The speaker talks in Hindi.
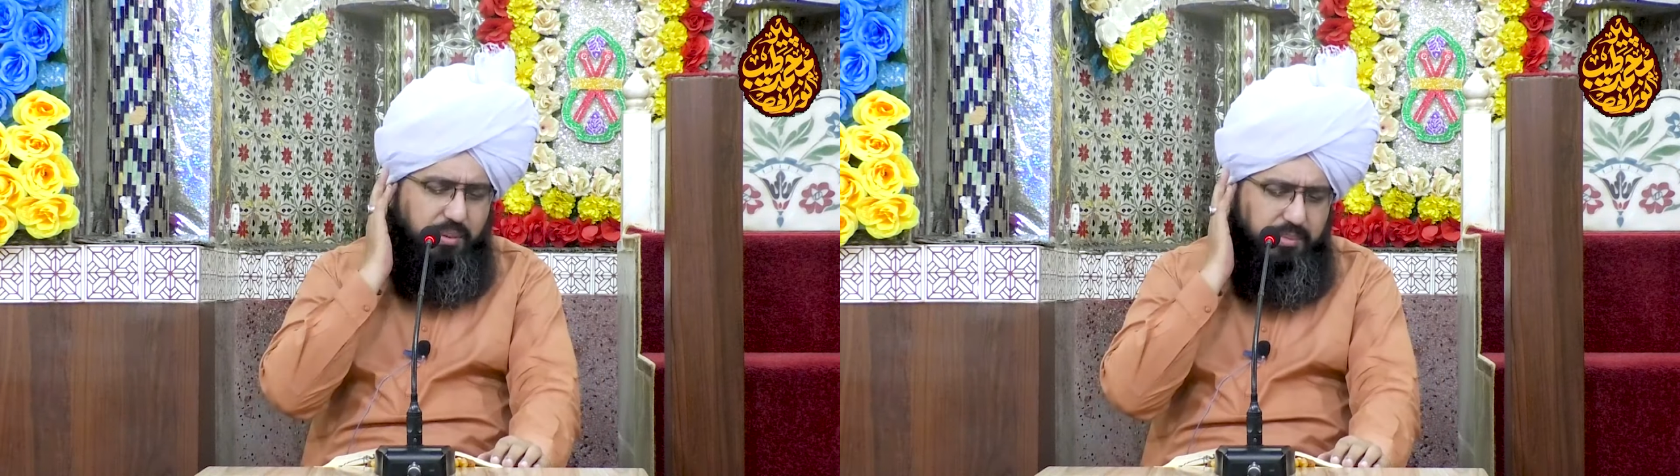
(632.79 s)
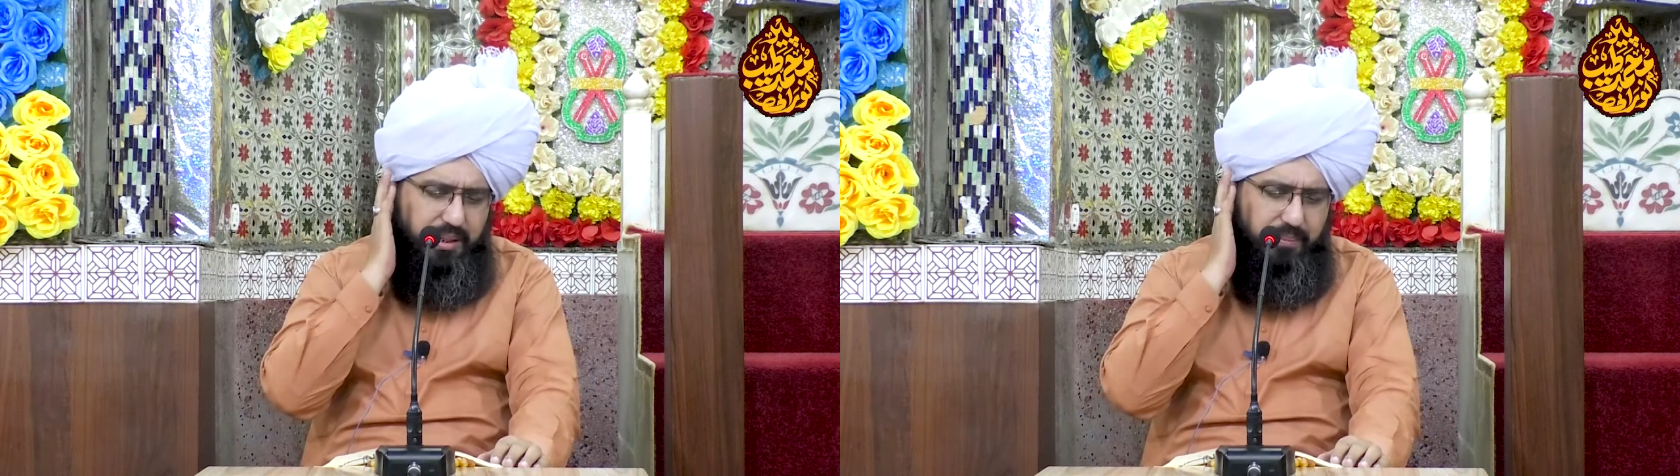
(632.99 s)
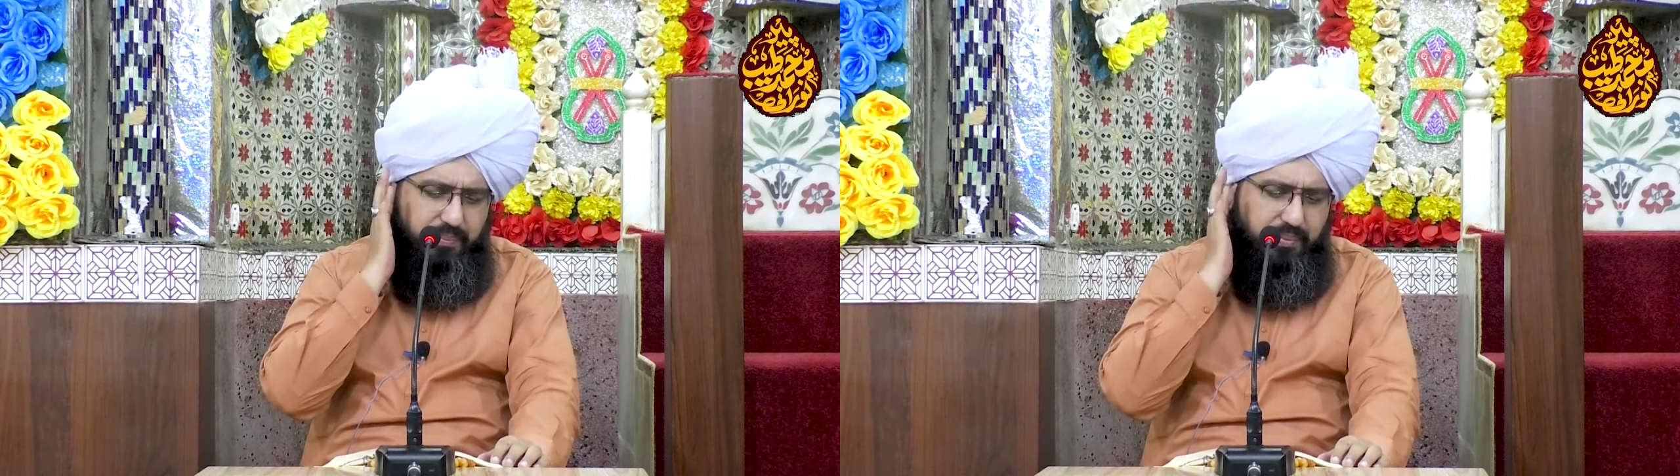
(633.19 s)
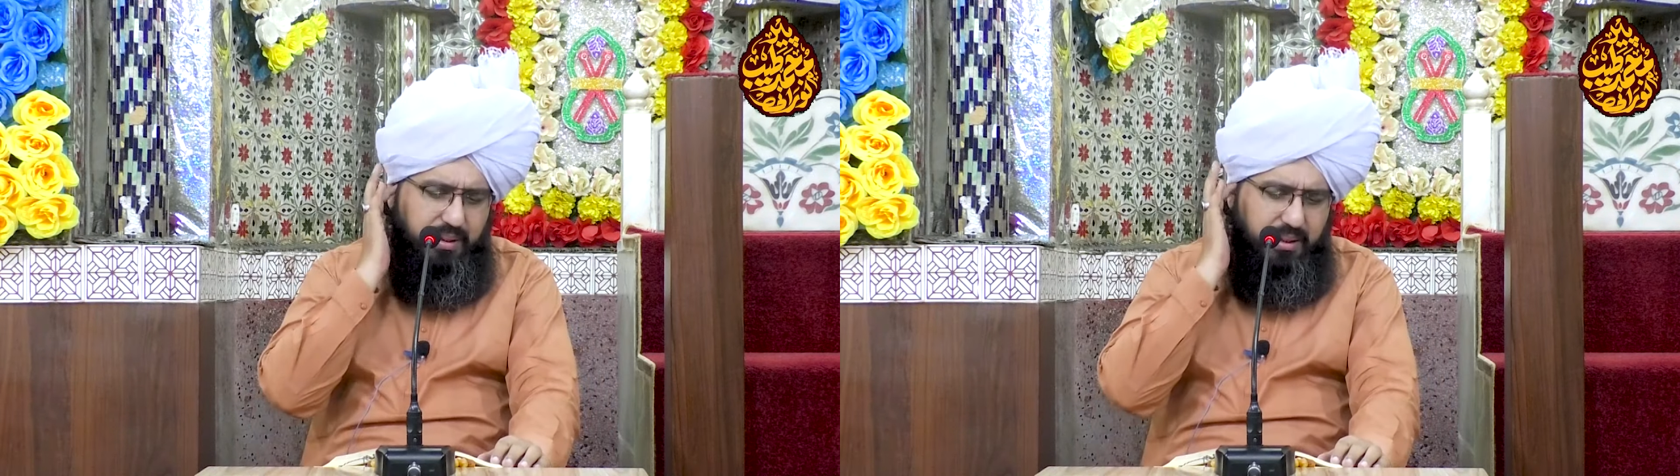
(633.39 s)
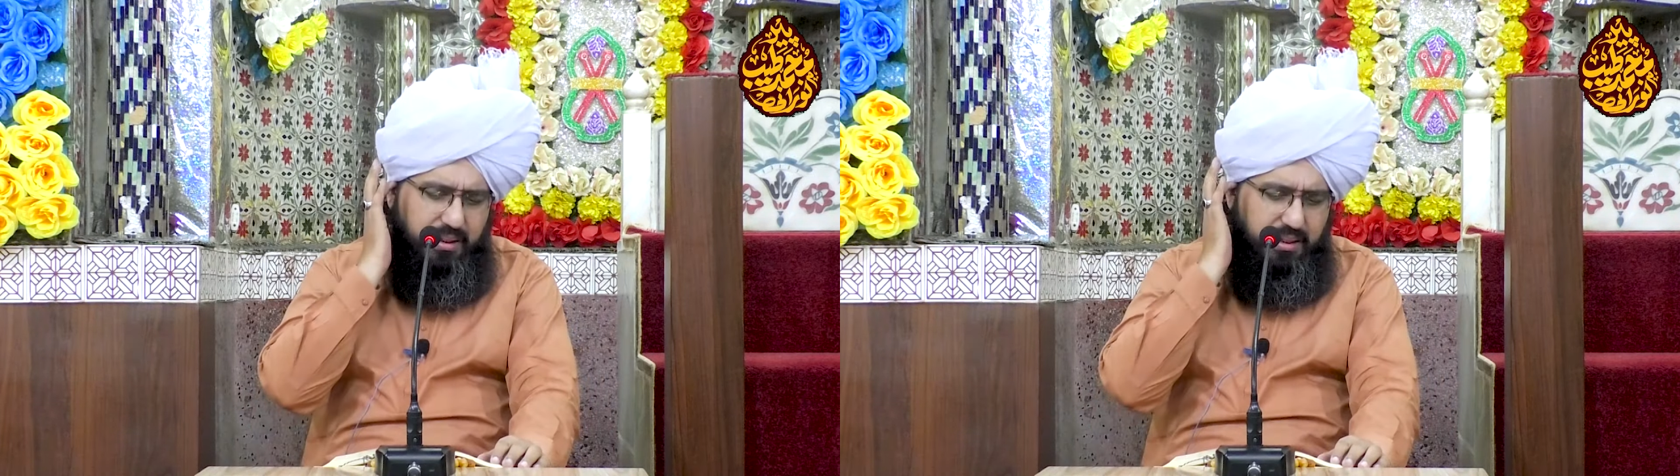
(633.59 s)
समझी
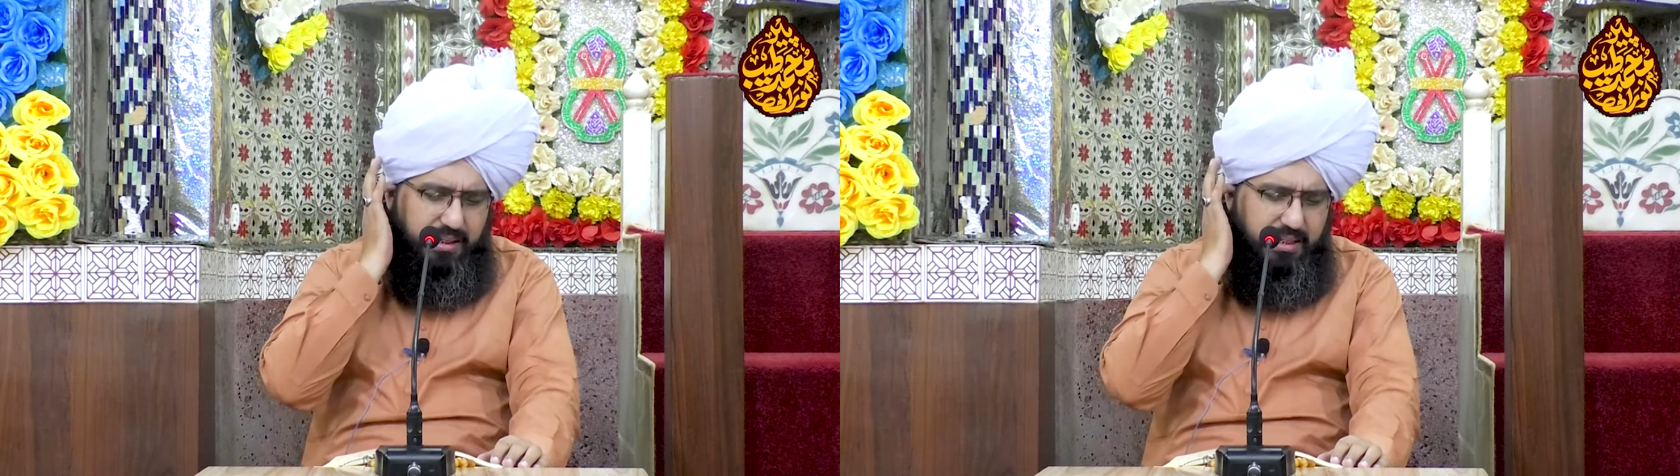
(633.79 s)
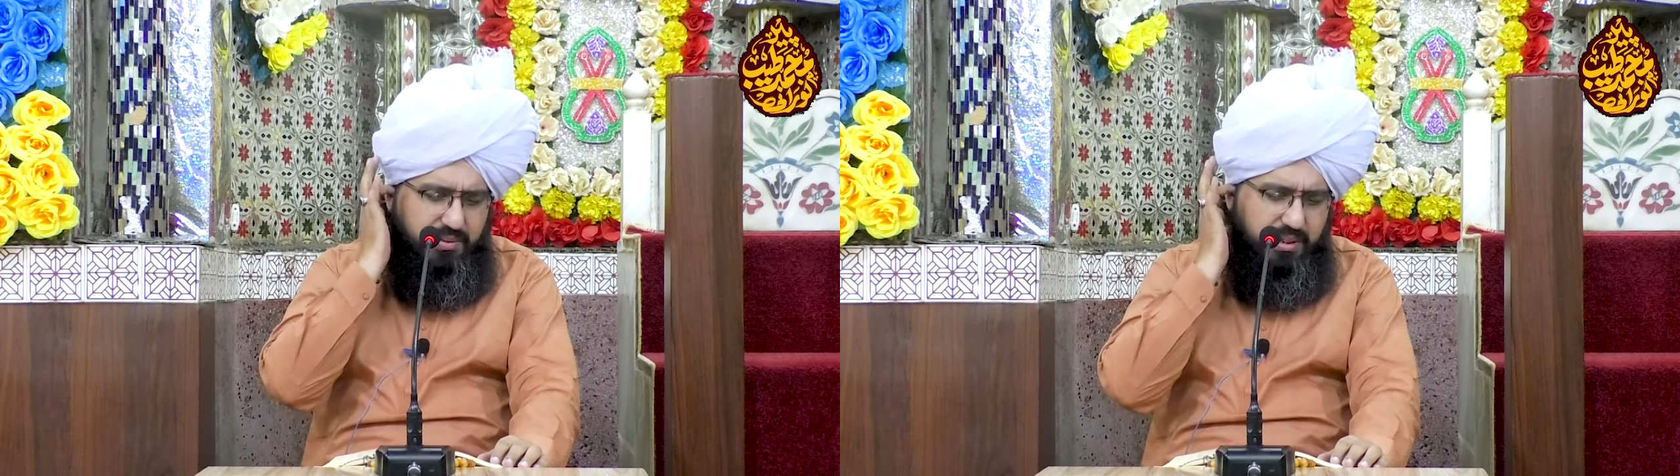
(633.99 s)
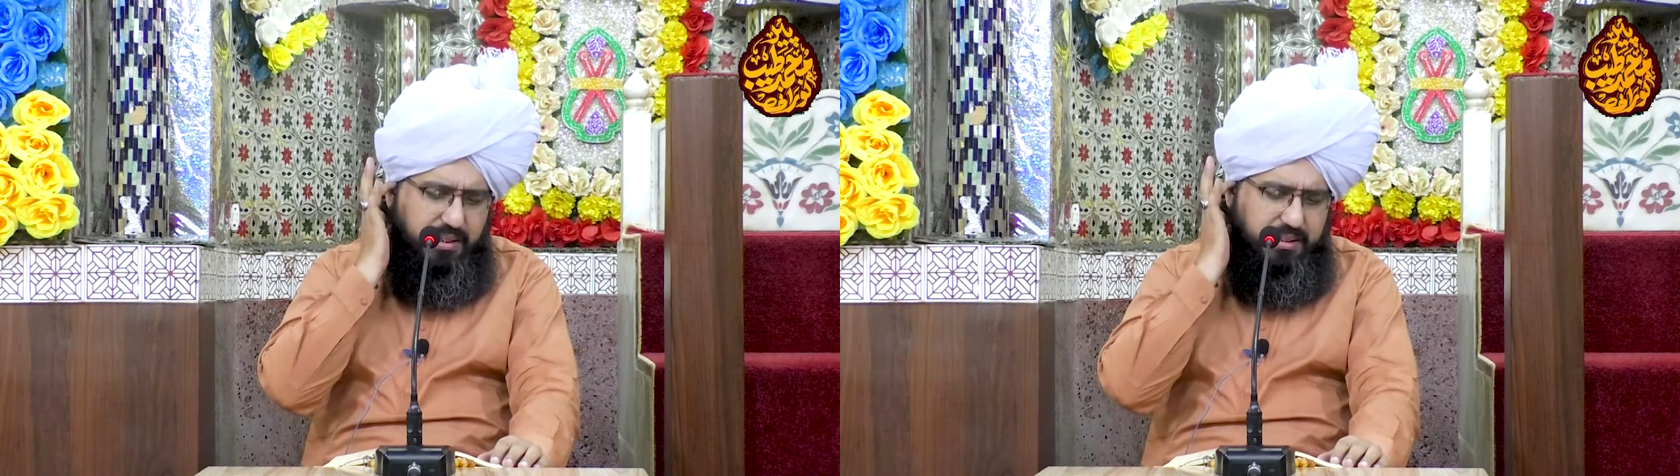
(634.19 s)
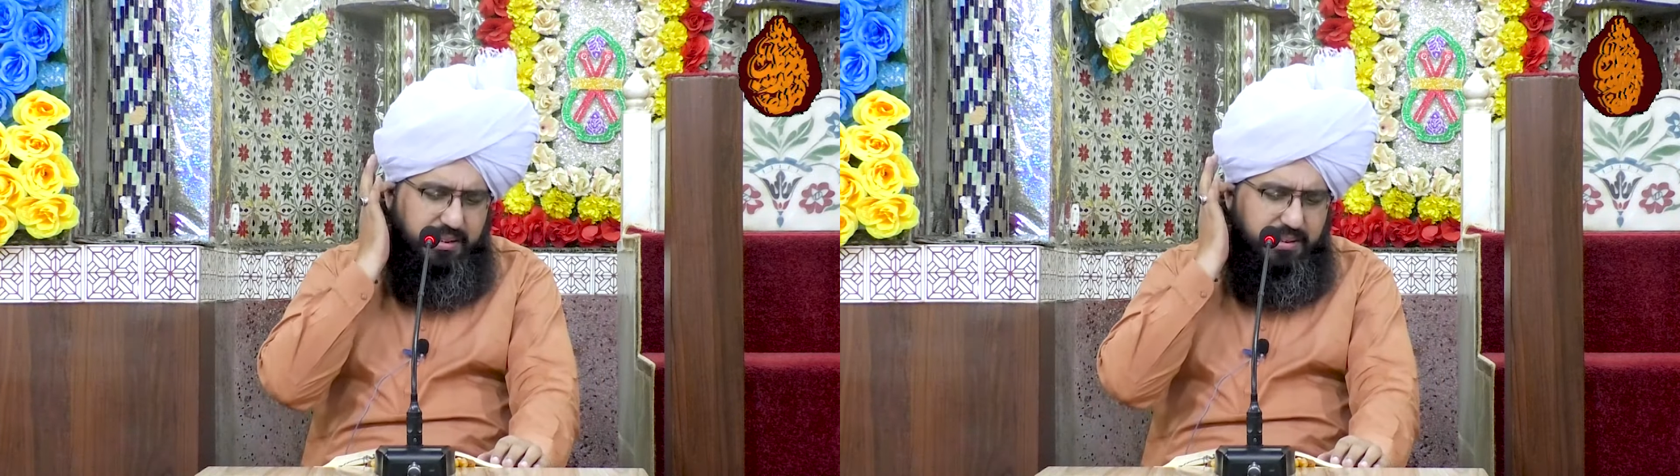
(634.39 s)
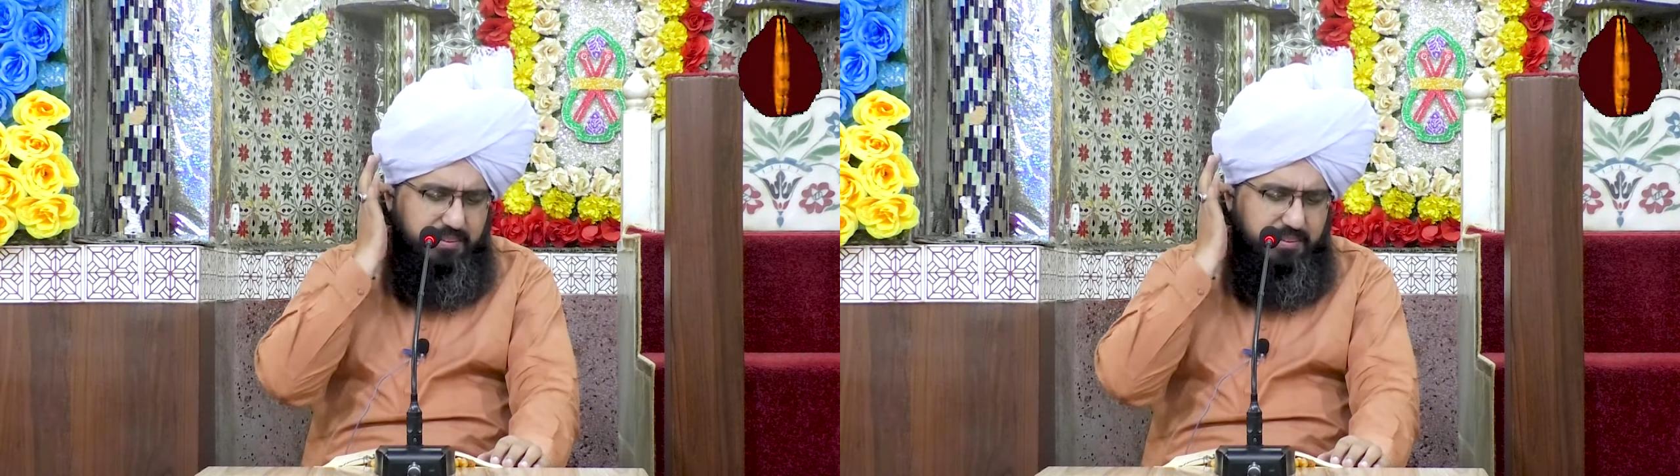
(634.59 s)
कि इस वक्त